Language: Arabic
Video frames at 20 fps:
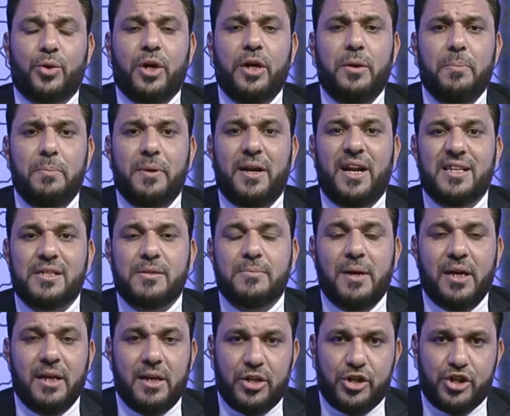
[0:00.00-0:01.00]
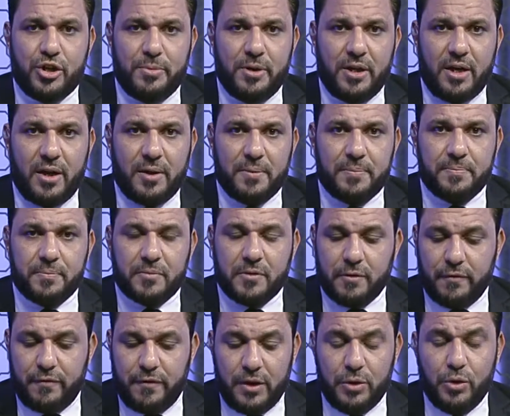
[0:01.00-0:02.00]
يحب الأسماء الجميلة
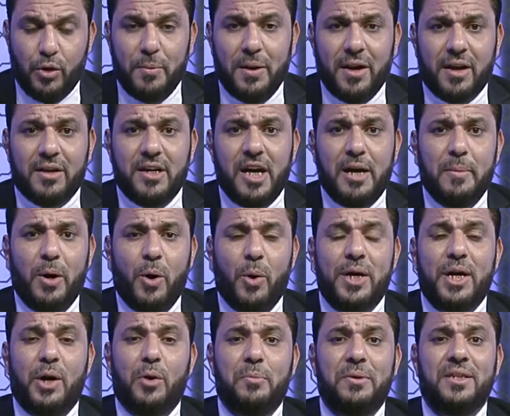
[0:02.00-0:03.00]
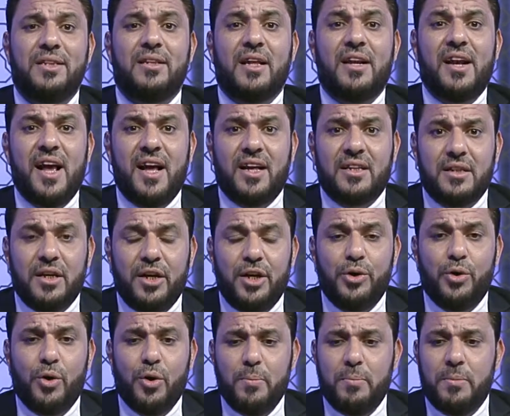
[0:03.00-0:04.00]
فيوم القيامة هو يوم التناد
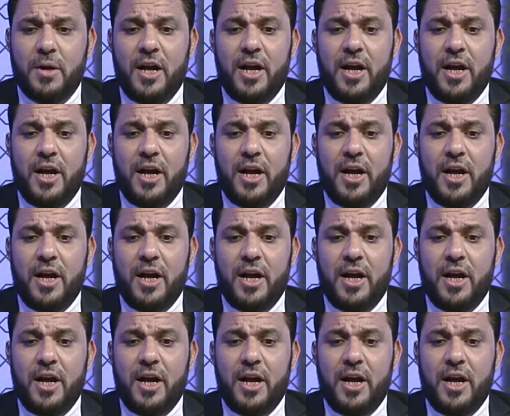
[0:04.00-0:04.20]
اليوم